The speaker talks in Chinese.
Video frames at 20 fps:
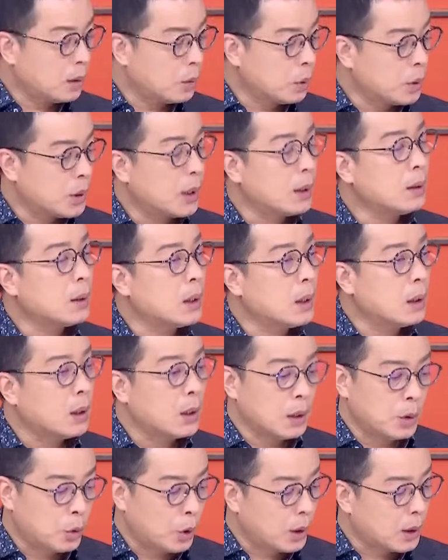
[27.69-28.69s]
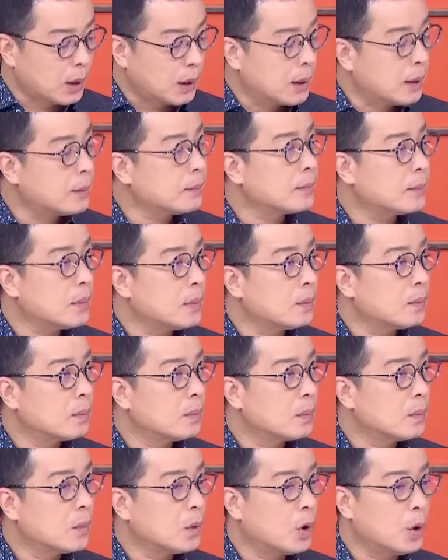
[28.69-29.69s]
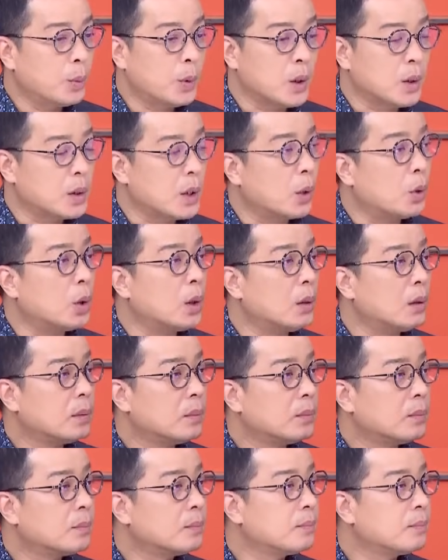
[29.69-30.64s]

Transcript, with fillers: 所以吴真，你你觉得？会不会有结果？